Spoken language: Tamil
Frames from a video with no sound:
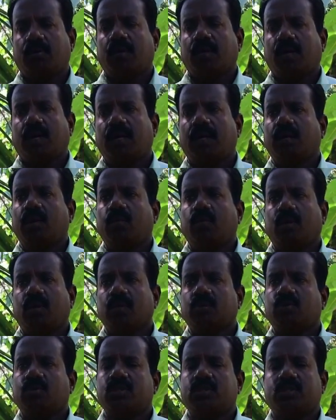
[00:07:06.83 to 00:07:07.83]
ஒரு நல்ல உர
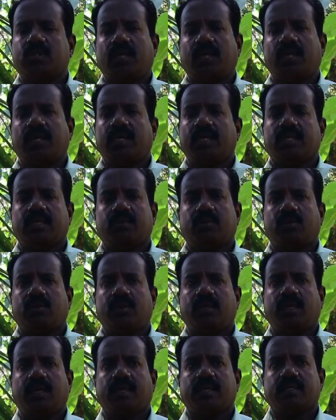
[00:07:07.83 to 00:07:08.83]
தொழிற்சாலையாக அந்த
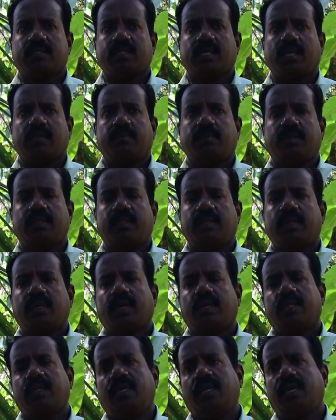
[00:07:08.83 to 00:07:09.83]
தொட்டி எனக்கு செயல்படுது
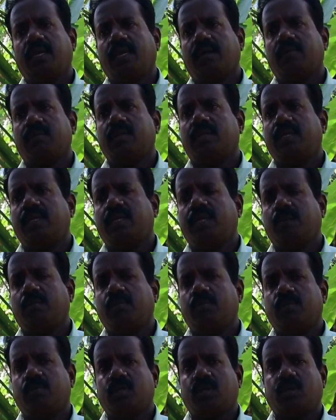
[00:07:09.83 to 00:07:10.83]
அதிலே நான் வந்து
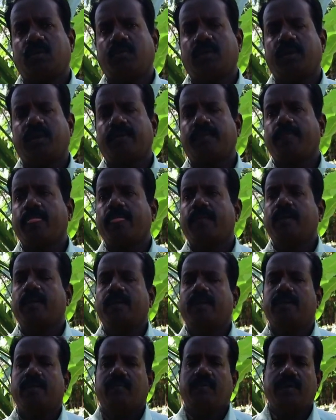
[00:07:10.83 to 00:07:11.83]
இஎம்ஐ e ஊற்றிக்குவேன்
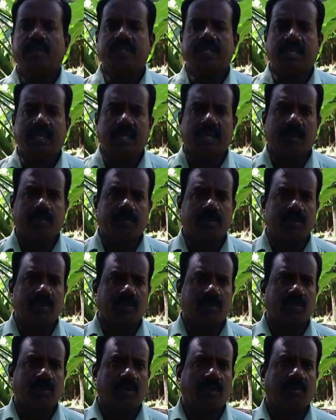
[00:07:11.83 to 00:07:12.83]
வேஸ்ட் டிகம்போசர்
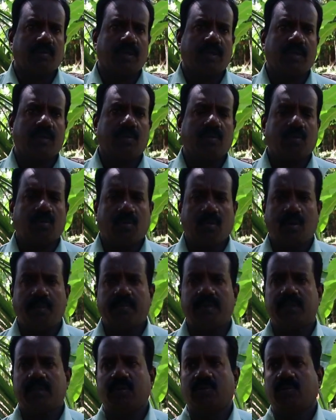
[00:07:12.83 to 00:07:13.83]
ஊற்றிக்குவேன்
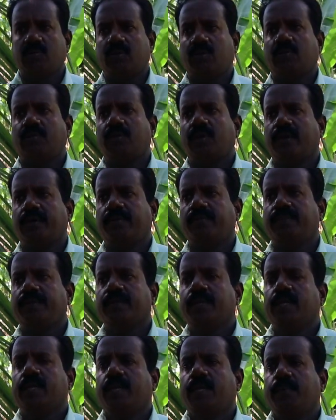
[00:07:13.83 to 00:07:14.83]
கோமியத்தை ஊற்றிக்குவேன்
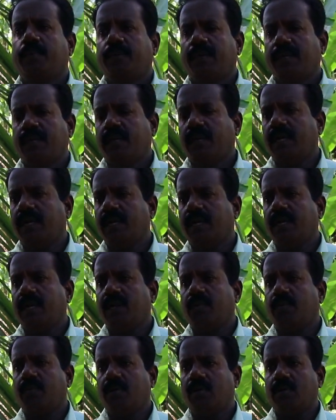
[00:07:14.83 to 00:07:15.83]
இப்படி என்னென்ன
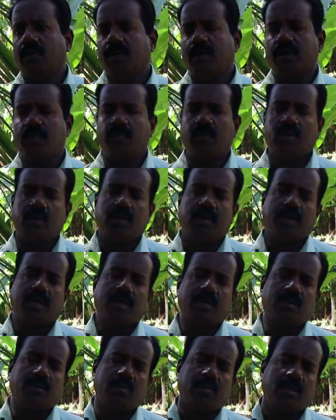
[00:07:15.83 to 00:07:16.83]
இடப்பொருள் இடுபொருள்
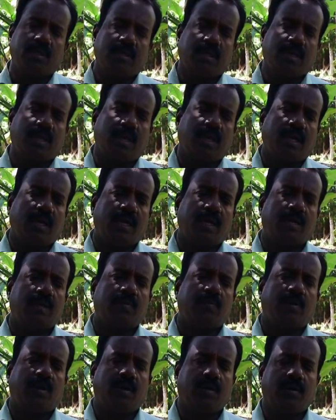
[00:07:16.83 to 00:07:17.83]
கிடைக்குதோ அந்த எல்லா
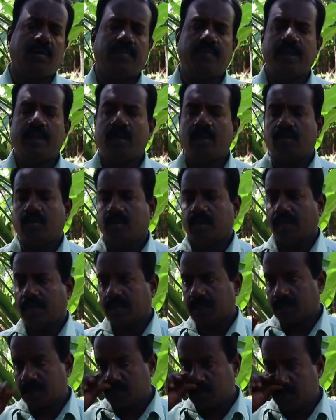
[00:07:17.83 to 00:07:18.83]
இடுபொருளையும்
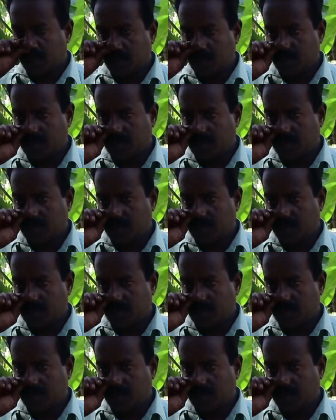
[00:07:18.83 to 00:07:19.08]
உதாரணத்துக்கு சூடா